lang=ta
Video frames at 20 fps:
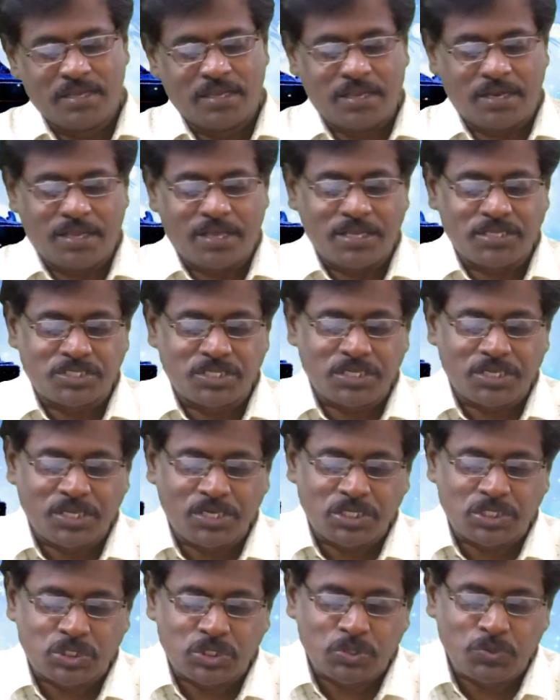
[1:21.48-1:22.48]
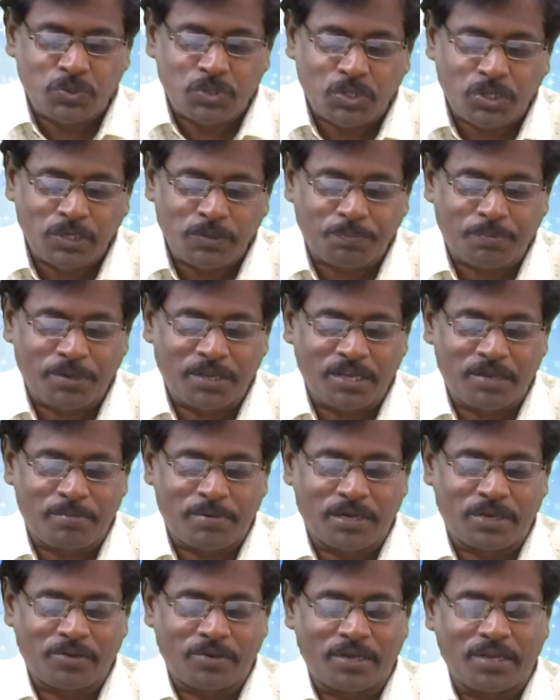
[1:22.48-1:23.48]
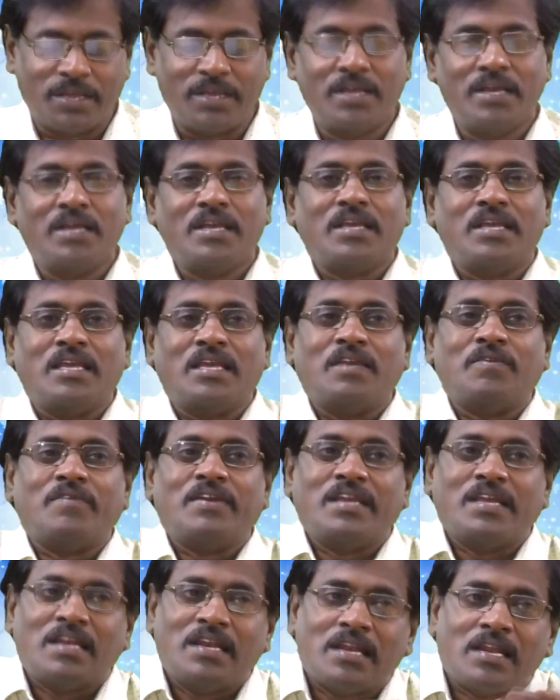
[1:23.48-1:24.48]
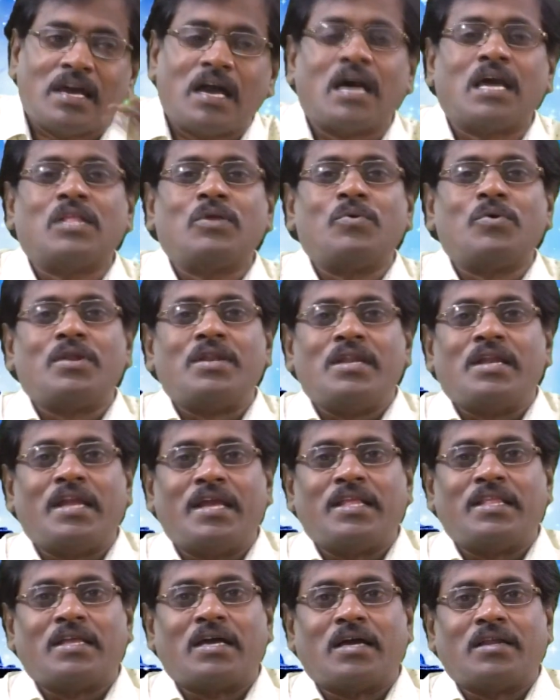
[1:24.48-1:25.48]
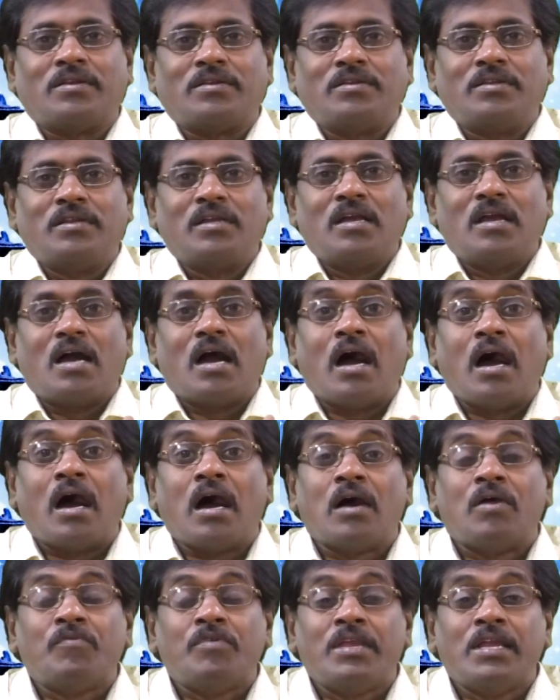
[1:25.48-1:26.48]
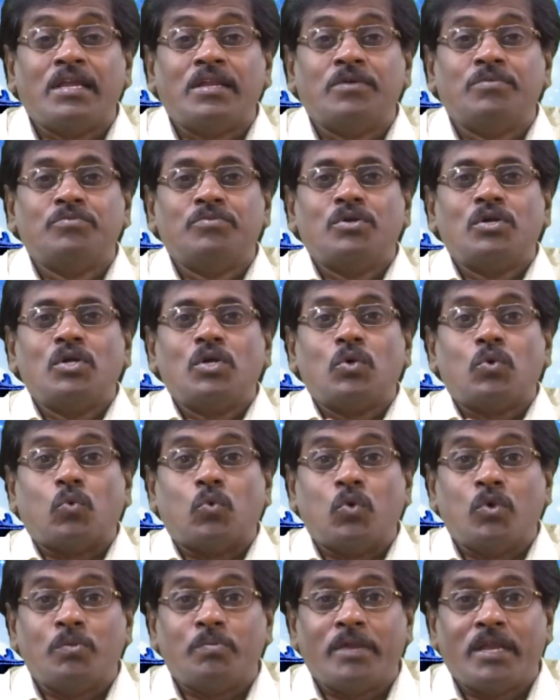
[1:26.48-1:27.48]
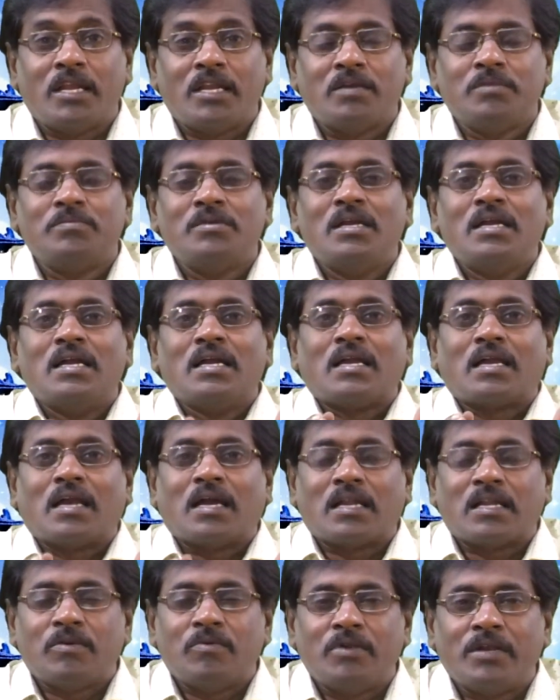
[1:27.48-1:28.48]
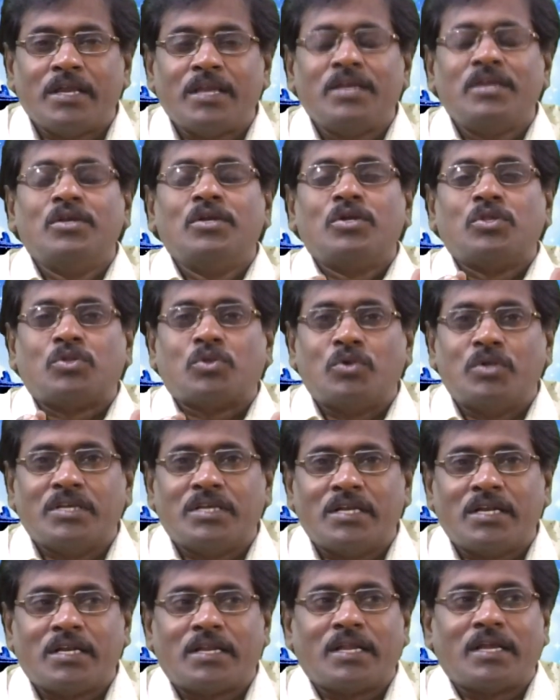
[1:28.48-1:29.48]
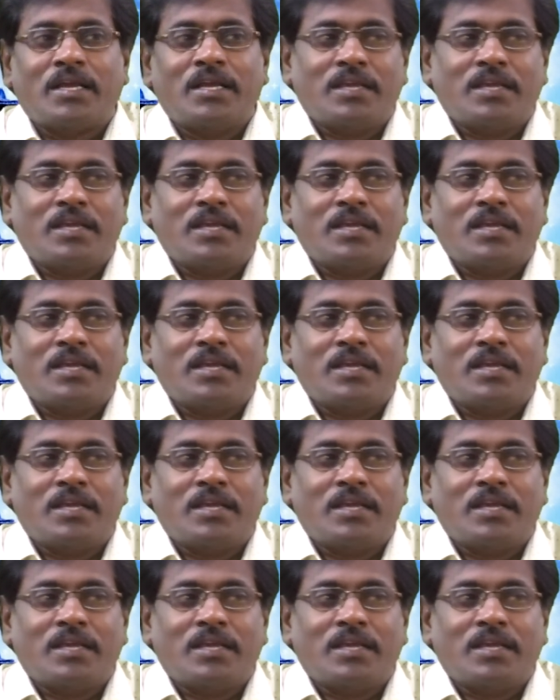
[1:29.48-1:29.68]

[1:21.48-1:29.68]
இது இயேசு கிறிஸ்துவுக்குள் பிரியமானவர்களே இவை இல்லாத ஒரு நிலைதான் ஆவியிலும் உண்மையிலும் கடவுளை தொழுகின்ற